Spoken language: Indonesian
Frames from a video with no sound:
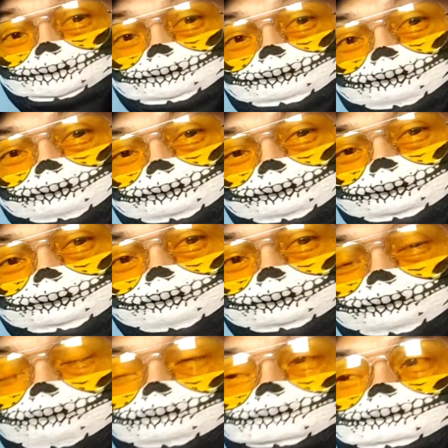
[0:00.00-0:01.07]
berbicara
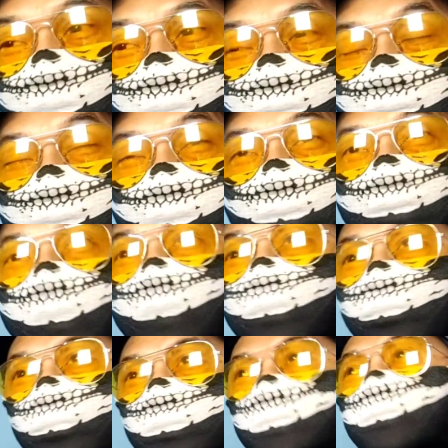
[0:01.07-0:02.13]
tentang daku ya dengan daku